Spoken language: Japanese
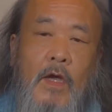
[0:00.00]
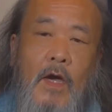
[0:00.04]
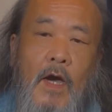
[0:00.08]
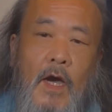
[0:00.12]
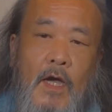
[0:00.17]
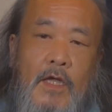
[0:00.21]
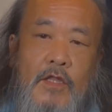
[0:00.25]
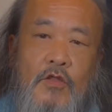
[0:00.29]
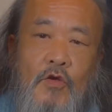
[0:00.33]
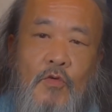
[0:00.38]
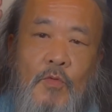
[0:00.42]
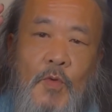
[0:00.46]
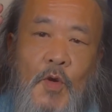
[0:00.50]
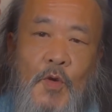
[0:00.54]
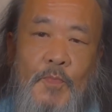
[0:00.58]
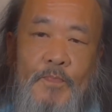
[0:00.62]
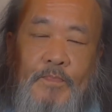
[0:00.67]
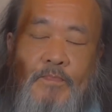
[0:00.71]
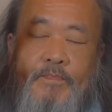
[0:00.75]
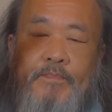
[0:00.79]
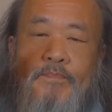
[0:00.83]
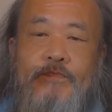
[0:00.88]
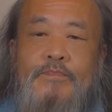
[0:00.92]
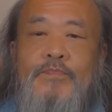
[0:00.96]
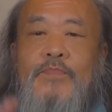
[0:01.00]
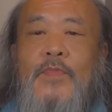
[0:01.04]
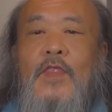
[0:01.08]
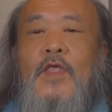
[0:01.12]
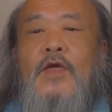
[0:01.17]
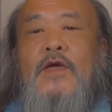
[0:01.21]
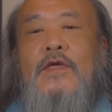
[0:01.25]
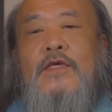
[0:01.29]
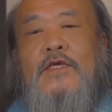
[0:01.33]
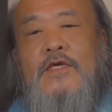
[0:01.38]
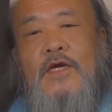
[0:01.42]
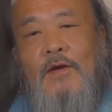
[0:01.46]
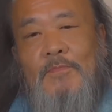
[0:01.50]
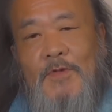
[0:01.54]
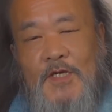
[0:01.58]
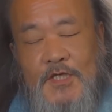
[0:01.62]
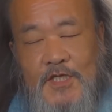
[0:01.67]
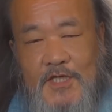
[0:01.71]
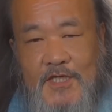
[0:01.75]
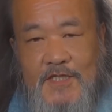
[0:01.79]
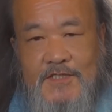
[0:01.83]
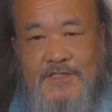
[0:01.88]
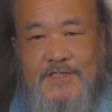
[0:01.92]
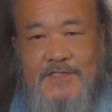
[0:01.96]
はいどうも、山
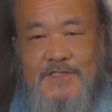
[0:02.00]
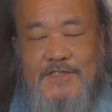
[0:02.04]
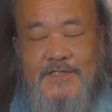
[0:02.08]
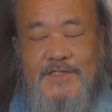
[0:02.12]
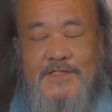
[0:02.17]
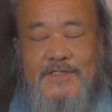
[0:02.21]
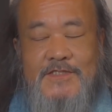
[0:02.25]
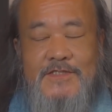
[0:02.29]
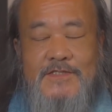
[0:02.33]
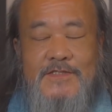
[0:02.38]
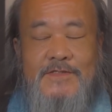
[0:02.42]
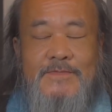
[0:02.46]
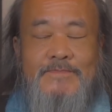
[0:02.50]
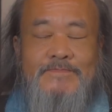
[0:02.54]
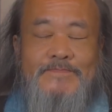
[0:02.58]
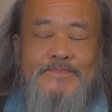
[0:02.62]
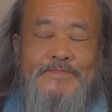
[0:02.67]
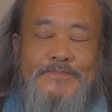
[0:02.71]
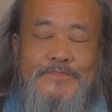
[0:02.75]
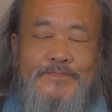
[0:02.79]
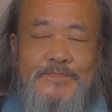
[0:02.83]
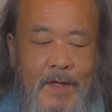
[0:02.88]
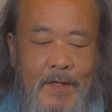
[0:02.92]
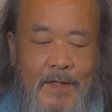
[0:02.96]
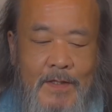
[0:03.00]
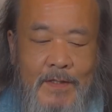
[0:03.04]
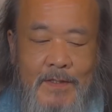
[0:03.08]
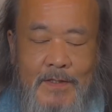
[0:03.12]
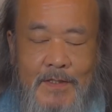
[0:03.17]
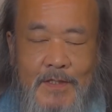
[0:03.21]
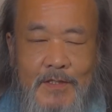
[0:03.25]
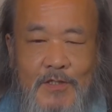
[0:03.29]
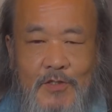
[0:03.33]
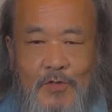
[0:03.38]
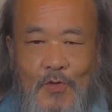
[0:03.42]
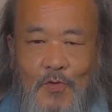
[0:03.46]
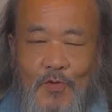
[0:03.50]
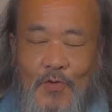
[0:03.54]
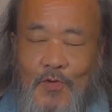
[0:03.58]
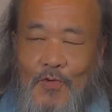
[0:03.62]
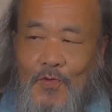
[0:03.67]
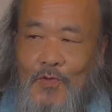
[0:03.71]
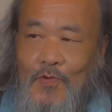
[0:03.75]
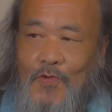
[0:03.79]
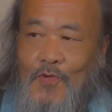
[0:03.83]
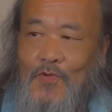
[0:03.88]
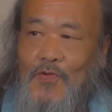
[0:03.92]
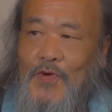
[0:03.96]
木です。今日
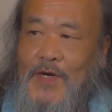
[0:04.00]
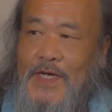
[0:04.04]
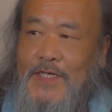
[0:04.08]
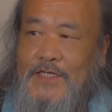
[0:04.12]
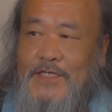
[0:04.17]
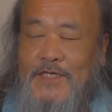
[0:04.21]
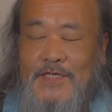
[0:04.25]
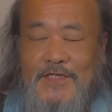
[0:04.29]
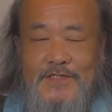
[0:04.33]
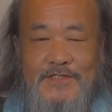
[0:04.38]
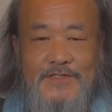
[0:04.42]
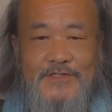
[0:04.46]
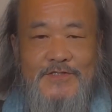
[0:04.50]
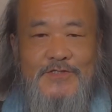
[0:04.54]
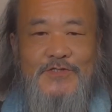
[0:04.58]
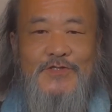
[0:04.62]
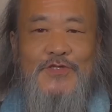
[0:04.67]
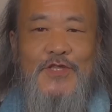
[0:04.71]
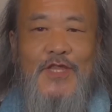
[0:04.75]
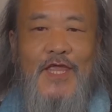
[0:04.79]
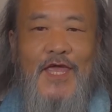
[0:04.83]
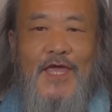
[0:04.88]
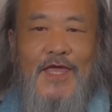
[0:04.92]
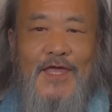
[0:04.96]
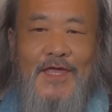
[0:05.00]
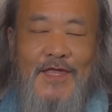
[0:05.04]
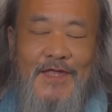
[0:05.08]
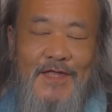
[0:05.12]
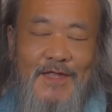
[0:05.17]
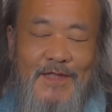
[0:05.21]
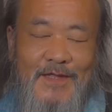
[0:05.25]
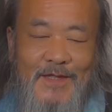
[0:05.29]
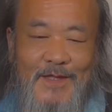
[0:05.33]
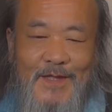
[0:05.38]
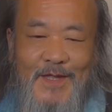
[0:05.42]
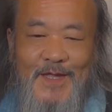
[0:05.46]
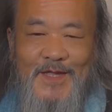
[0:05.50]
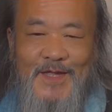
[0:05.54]
はですね、